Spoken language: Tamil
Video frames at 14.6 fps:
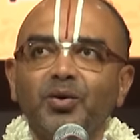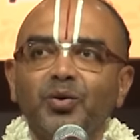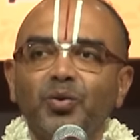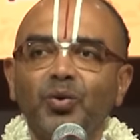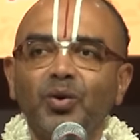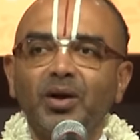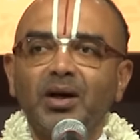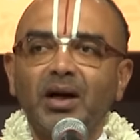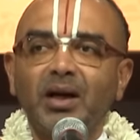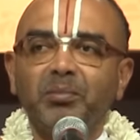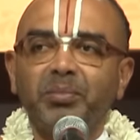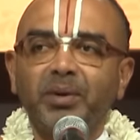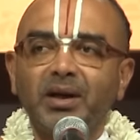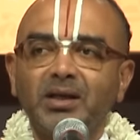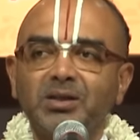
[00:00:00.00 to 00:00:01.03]
நூல்களை
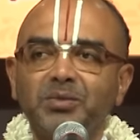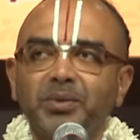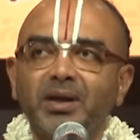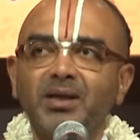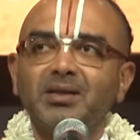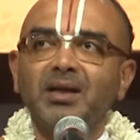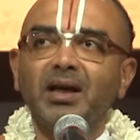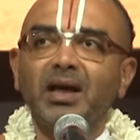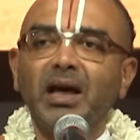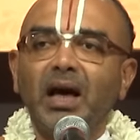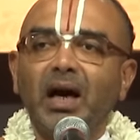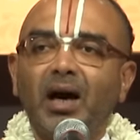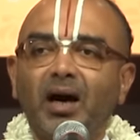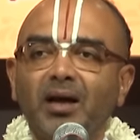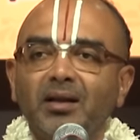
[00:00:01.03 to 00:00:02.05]
படித்து படித்தே
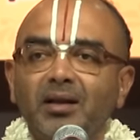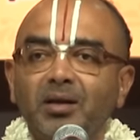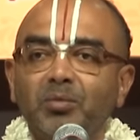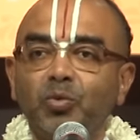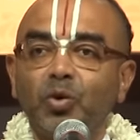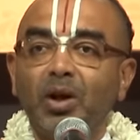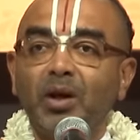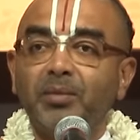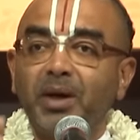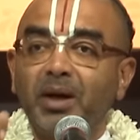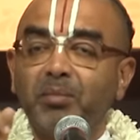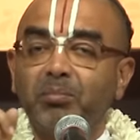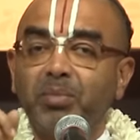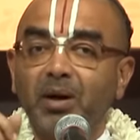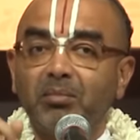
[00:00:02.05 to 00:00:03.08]
அதன் மூலமே
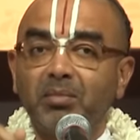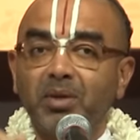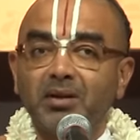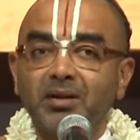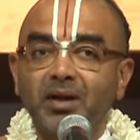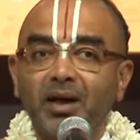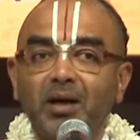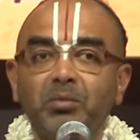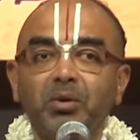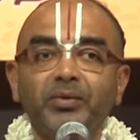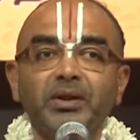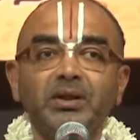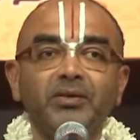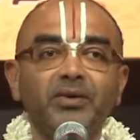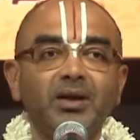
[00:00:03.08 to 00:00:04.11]
பிரம்மத்தை
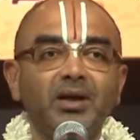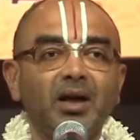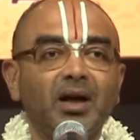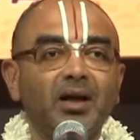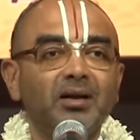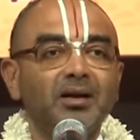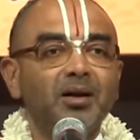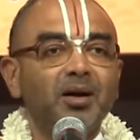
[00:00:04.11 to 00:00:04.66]
அனுபவித்து விடுகிறான்